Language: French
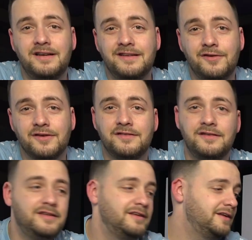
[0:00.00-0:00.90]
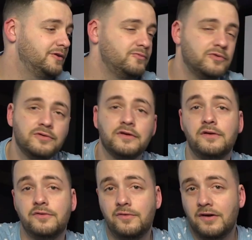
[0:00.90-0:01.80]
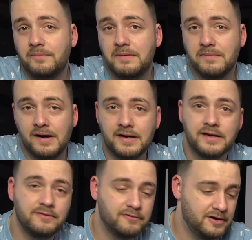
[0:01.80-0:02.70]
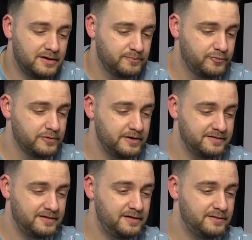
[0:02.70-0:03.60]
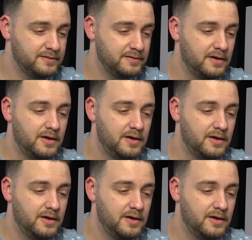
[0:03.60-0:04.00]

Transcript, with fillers: un lecteur CD ou autre de la même marque, voilà, pour rester, euh,